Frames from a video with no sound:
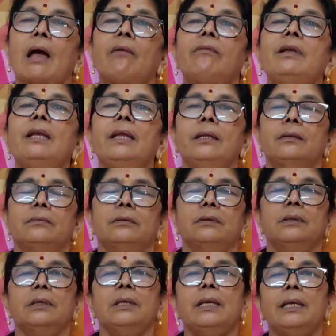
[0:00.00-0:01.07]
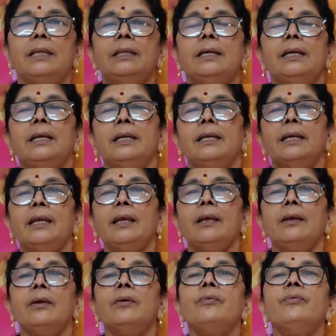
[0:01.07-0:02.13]
అవ్వలేదు ఎందుకంటే
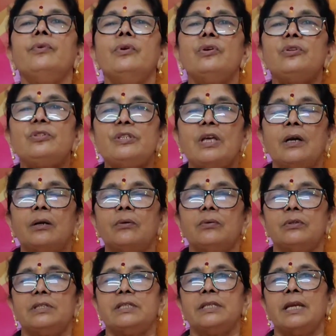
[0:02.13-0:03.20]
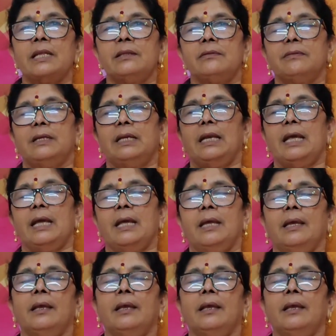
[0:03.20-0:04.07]
వ్యూస్ తక్కువ వచ్చినందువల్ల